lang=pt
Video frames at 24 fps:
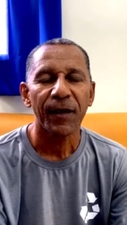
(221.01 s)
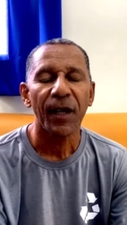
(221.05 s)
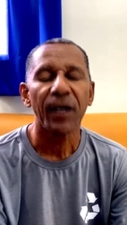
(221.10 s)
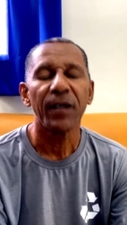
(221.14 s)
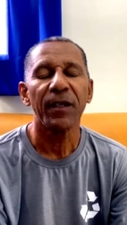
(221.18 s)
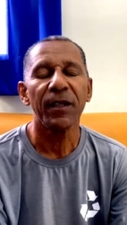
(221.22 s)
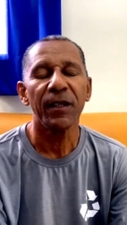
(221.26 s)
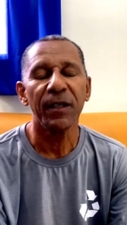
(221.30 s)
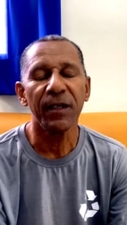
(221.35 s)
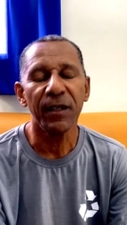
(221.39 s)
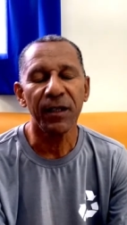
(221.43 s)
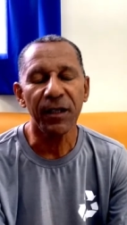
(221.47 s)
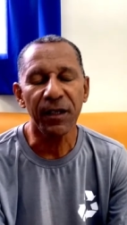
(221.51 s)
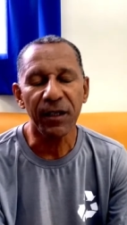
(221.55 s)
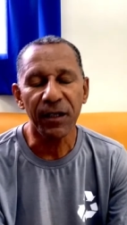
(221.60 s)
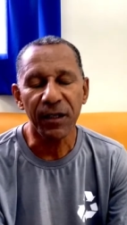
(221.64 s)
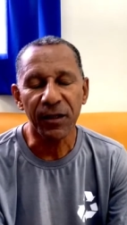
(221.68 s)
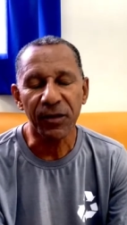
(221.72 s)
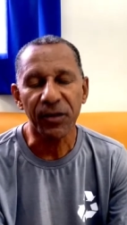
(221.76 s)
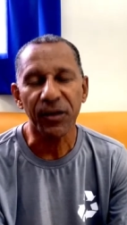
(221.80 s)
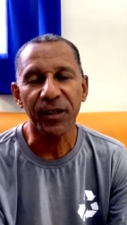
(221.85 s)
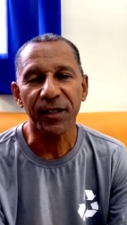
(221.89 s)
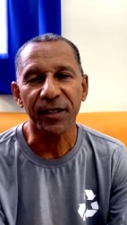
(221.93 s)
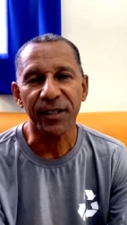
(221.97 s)

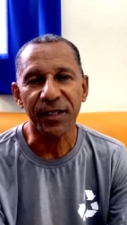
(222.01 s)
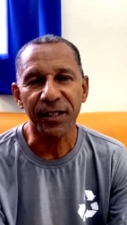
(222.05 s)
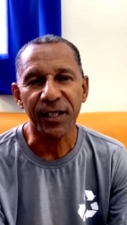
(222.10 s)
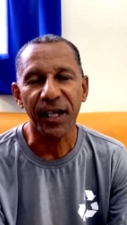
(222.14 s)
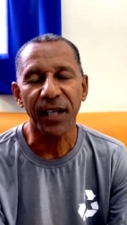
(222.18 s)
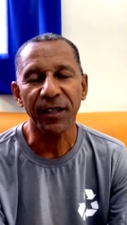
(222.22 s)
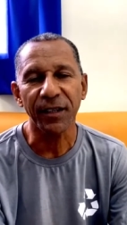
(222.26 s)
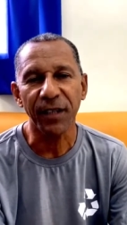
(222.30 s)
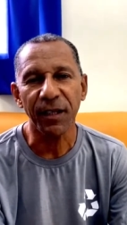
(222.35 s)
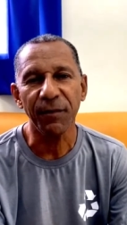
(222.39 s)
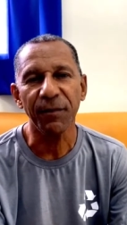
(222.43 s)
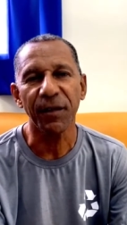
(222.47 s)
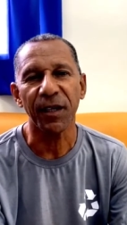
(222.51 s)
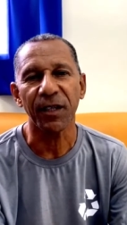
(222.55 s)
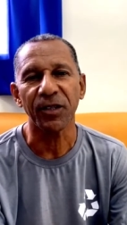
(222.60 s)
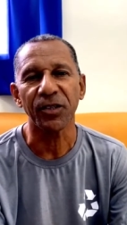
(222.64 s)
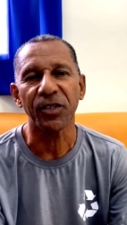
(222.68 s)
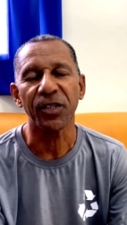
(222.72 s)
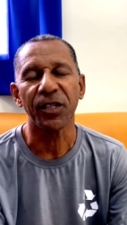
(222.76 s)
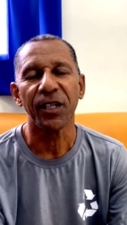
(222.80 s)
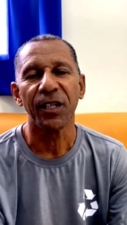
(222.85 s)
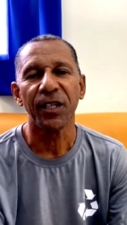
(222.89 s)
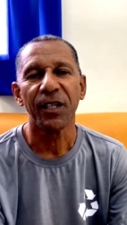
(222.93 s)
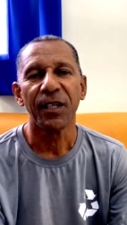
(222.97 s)
Isso,
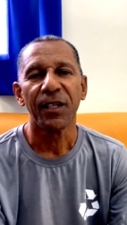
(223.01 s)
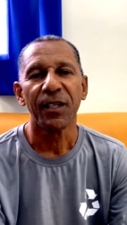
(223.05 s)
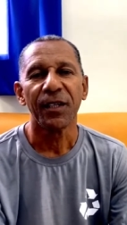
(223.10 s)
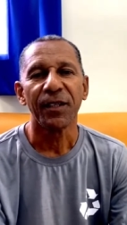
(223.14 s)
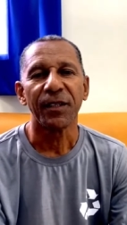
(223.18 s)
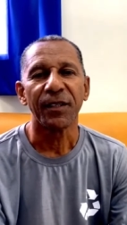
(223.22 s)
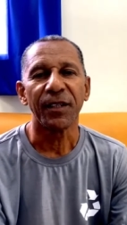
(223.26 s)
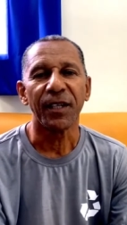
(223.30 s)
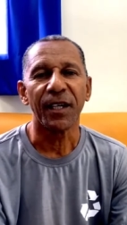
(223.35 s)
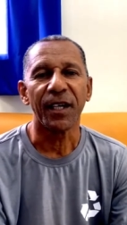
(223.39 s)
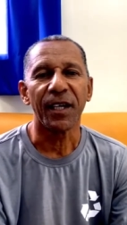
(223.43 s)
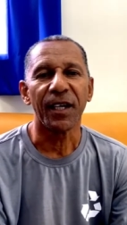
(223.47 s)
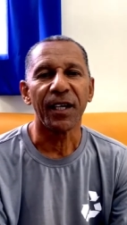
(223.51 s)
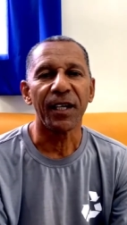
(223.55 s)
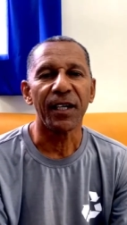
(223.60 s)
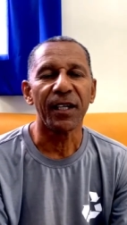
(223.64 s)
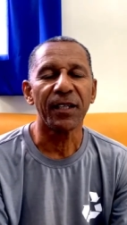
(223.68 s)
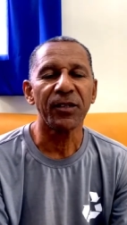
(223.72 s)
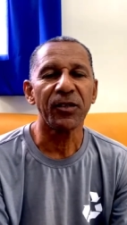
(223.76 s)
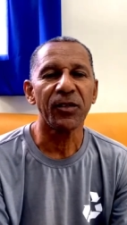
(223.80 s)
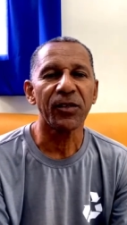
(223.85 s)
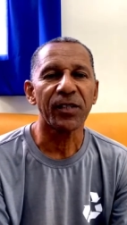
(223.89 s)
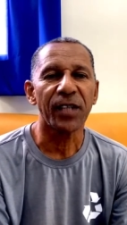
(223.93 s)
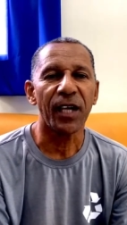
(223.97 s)
exatamente. Né?
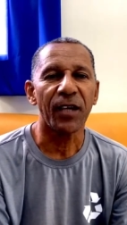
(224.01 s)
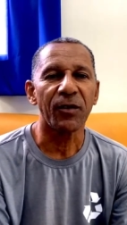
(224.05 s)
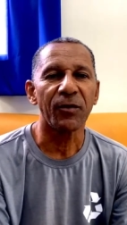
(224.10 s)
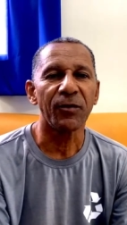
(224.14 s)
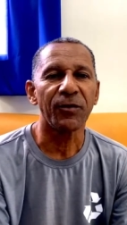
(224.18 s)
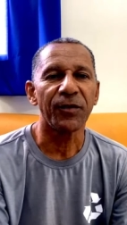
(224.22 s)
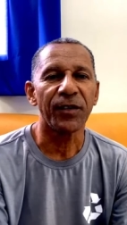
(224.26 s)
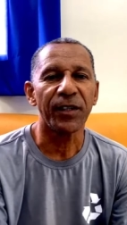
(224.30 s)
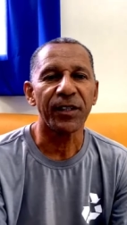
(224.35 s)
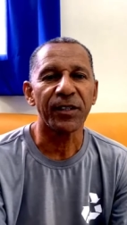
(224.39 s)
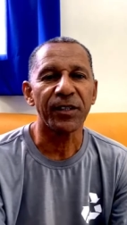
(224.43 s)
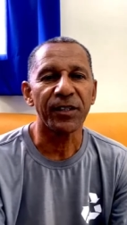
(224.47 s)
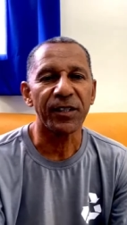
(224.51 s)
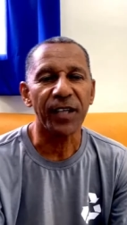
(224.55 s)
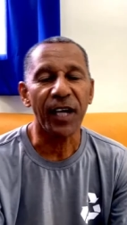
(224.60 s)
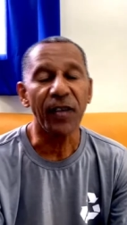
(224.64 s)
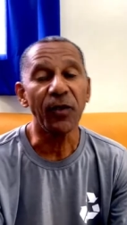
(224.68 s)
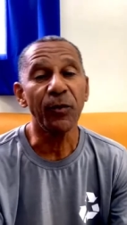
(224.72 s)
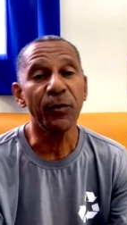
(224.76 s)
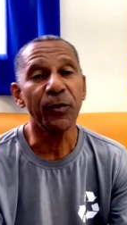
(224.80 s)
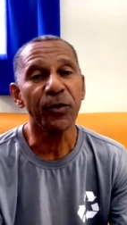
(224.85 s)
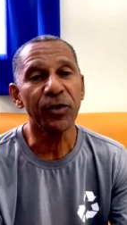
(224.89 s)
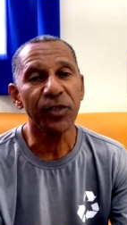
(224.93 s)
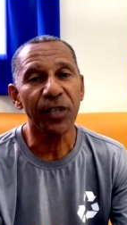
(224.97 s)
Antes o Saco Verde já
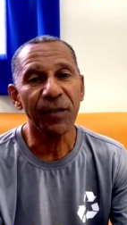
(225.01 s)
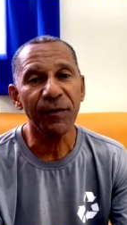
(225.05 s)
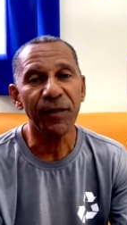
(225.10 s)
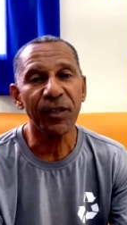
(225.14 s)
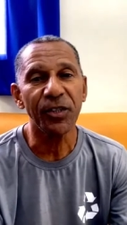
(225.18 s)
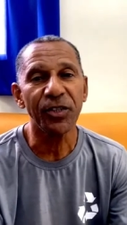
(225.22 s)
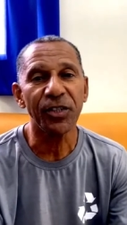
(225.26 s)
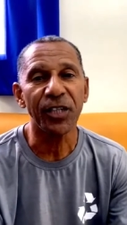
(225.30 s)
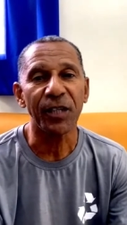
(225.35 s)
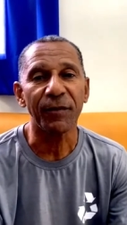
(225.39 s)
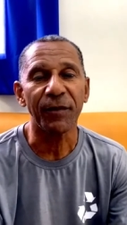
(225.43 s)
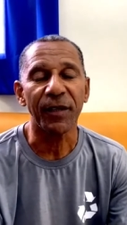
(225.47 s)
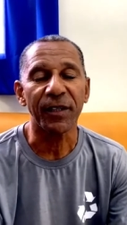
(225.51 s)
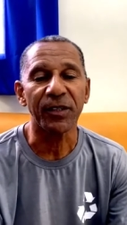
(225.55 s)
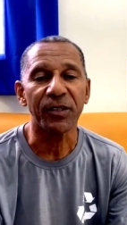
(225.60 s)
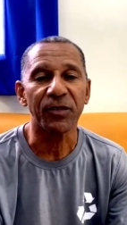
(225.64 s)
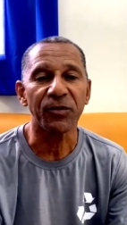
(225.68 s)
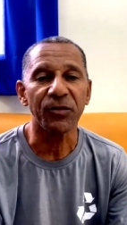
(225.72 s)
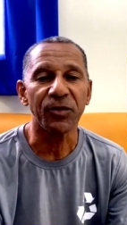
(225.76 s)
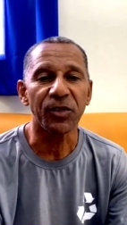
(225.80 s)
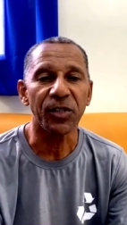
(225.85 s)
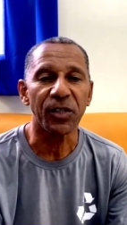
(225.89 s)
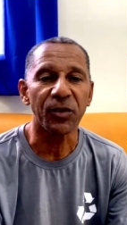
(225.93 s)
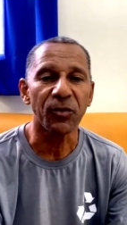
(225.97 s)
não podia mexer, mas
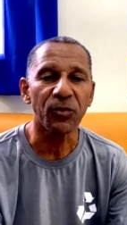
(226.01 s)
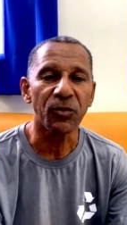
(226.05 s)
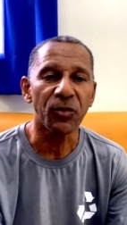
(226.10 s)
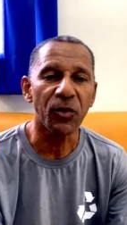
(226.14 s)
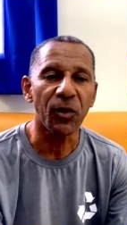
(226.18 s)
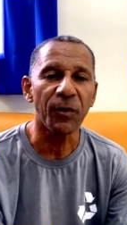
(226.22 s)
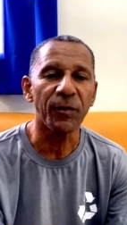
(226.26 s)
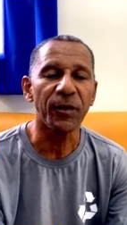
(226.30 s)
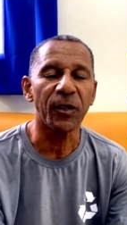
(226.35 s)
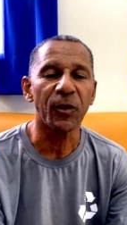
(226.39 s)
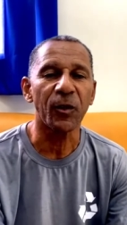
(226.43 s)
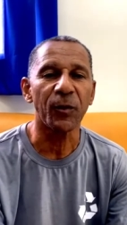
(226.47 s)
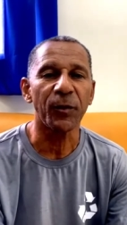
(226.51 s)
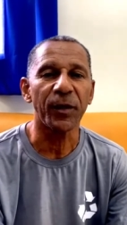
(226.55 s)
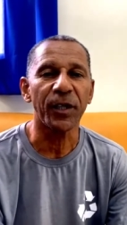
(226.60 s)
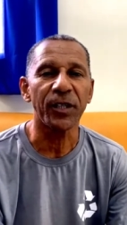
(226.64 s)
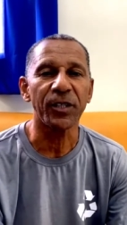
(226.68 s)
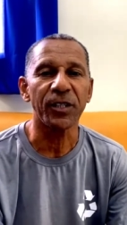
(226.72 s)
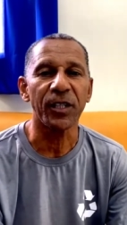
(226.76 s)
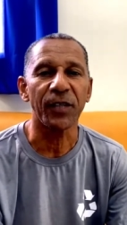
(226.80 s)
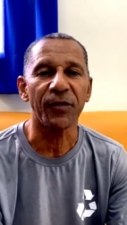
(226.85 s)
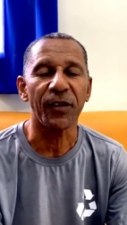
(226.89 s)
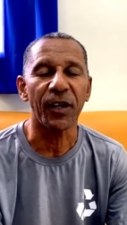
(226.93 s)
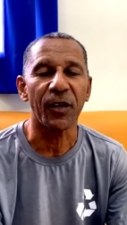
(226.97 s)
não tinha o um nome da
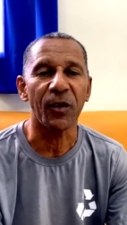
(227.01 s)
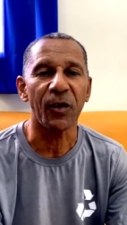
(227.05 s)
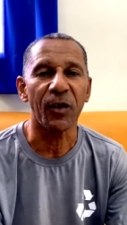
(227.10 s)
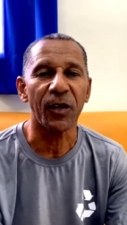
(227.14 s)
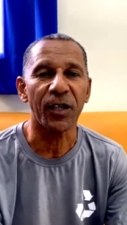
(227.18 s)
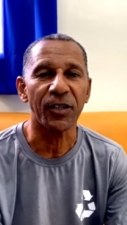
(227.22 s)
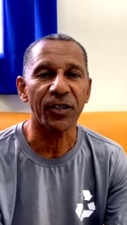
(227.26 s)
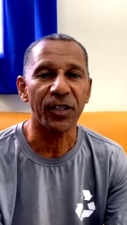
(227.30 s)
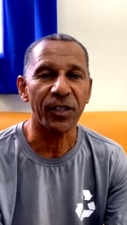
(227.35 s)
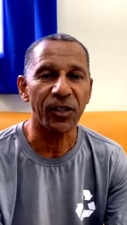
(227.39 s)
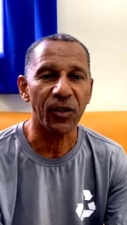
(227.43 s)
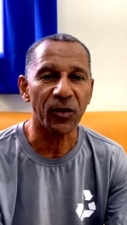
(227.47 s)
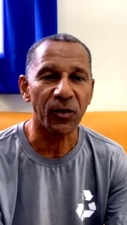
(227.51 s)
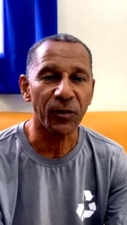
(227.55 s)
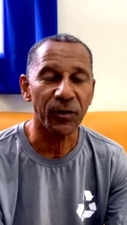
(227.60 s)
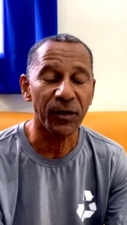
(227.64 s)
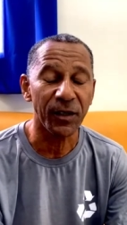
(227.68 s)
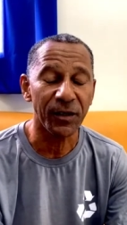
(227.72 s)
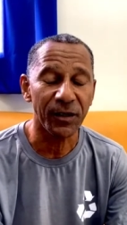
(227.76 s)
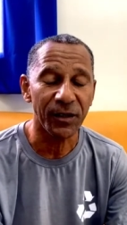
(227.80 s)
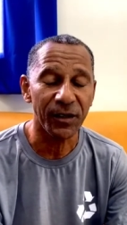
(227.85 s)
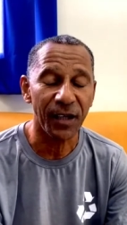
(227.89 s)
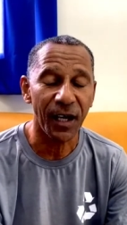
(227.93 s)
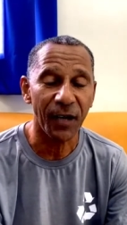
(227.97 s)
cooperativa. Agora já tem o nome
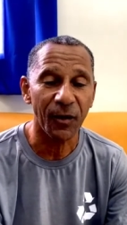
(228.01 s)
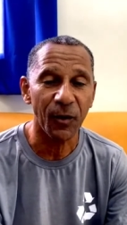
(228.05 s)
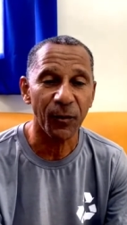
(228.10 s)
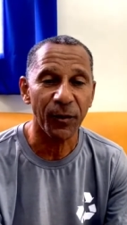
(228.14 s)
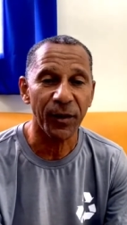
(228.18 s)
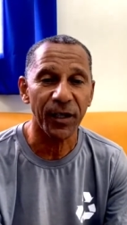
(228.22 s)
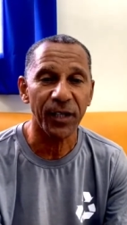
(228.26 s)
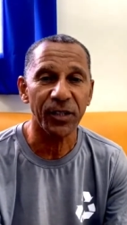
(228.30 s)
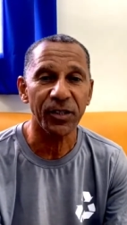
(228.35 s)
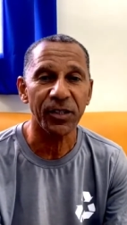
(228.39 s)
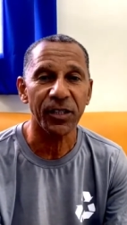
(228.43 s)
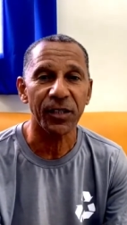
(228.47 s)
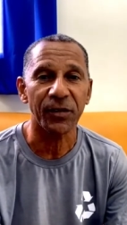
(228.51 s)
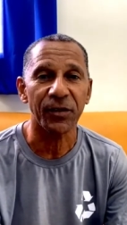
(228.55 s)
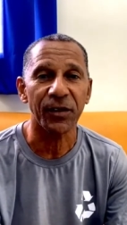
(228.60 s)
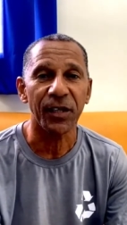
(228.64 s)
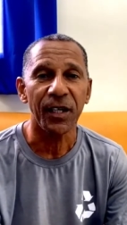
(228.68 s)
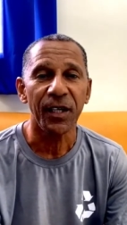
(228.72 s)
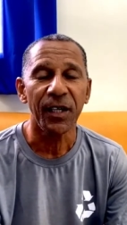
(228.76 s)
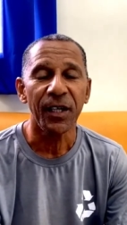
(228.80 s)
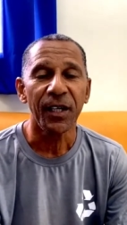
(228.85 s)
da cooperativa.